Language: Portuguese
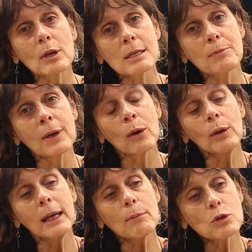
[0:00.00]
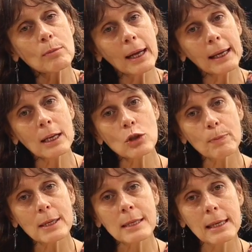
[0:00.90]
nós mergulhamos numa
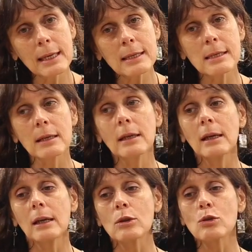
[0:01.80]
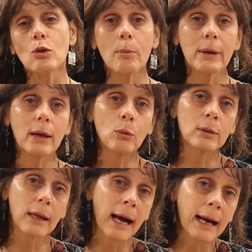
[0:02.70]
grande pesquisa sobre
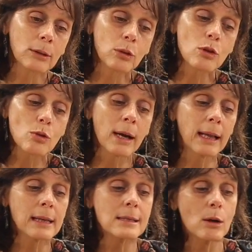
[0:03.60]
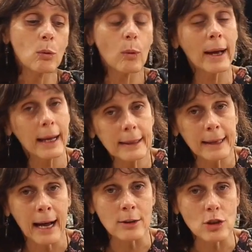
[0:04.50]
o teatro e sua relação com a
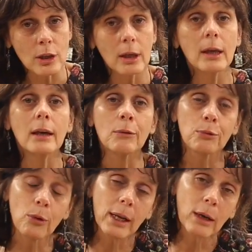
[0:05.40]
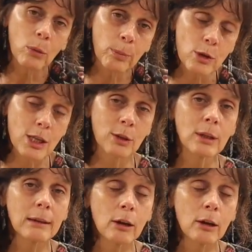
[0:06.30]
realidade. Foi o projeto da